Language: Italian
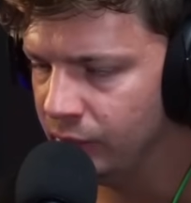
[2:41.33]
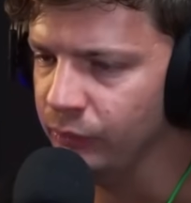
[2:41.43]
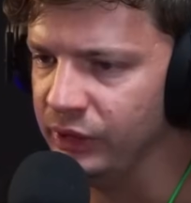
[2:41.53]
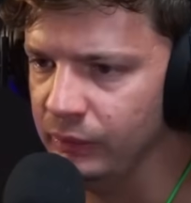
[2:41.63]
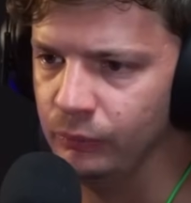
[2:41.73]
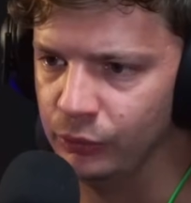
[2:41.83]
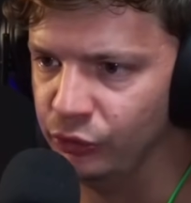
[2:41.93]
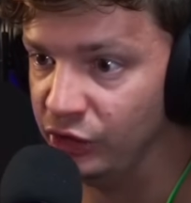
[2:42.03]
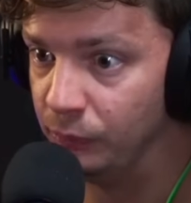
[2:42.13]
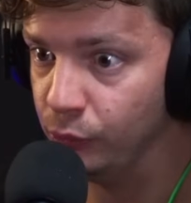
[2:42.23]
quindi quando
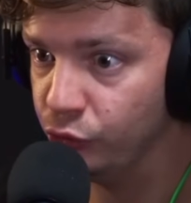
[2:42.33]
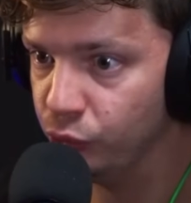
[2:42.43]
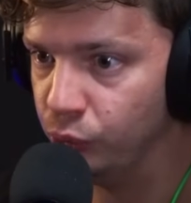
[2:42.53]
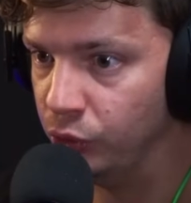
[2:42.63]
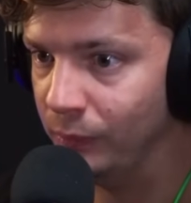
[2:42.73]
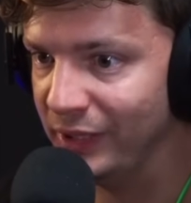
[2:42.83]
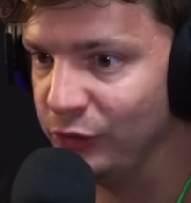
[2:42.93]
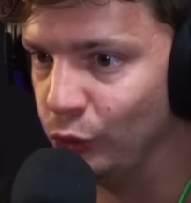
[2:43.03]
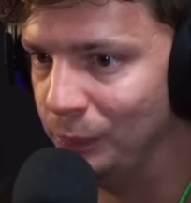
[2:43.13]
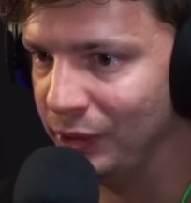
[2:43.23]
c'era un po' scuro, ma
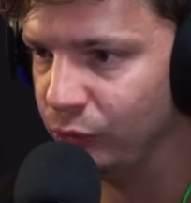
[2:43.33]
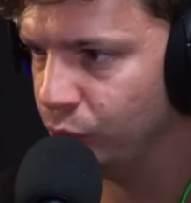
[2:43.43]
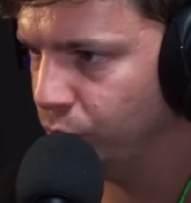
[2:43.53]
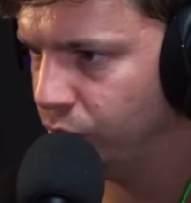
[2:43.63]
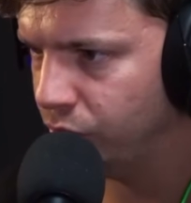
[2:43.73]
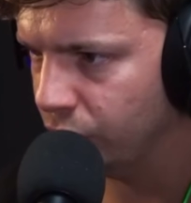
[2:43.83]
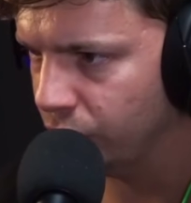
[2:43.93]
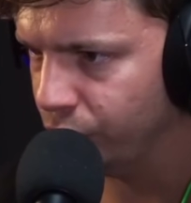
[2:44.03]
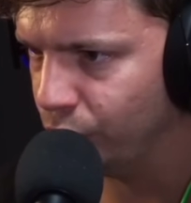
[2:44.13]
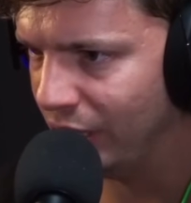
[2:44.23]

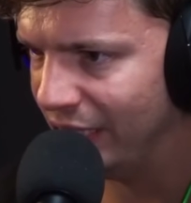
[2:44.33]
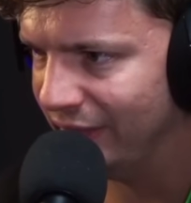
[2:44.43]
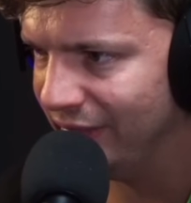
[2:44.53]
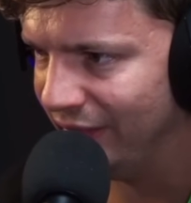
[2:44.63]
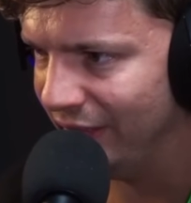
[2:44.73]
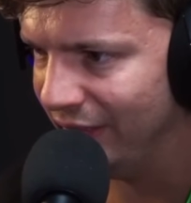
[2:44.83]
soprattutto durante